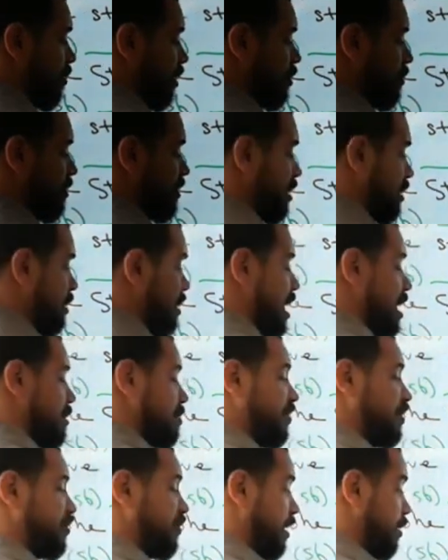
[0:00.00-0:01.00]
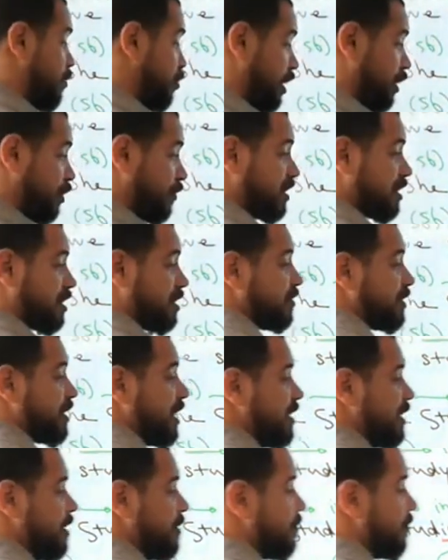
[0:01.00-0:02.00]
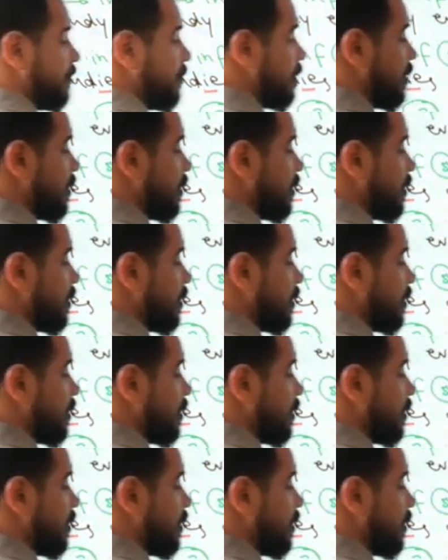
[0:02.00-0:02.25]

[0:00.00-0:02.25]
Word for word: ماضي بسيط مفيش فعل مساعد في تصريف تاني